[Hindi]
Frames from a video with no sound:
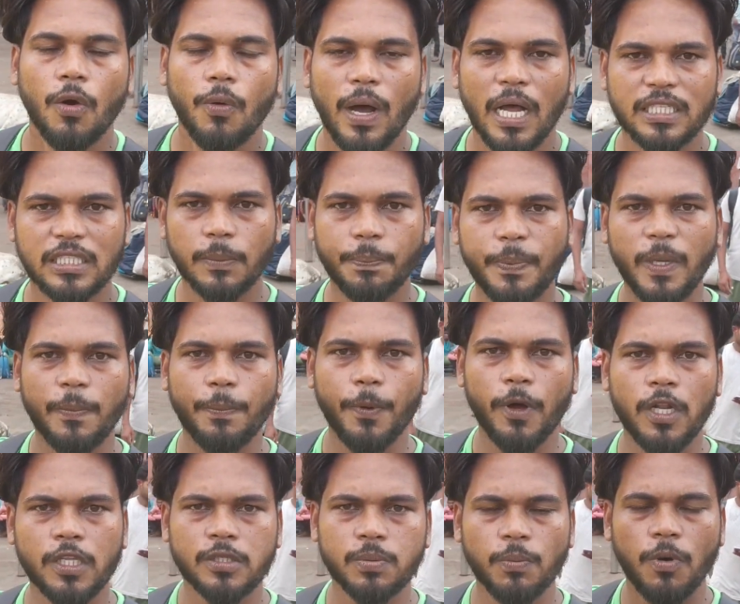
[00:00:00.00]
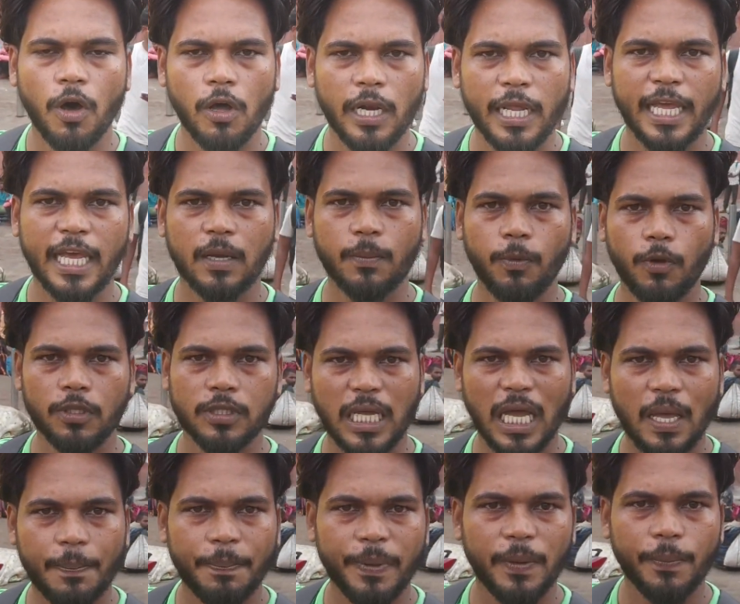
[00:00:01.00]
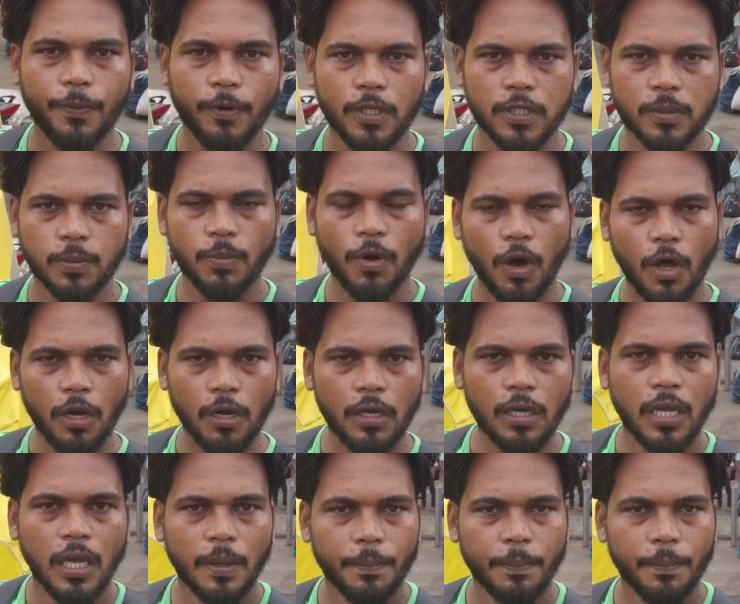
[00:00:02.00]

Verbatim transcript: वहाँ से पीपल्स मॉल एक बोलता है पीपल्स मॉल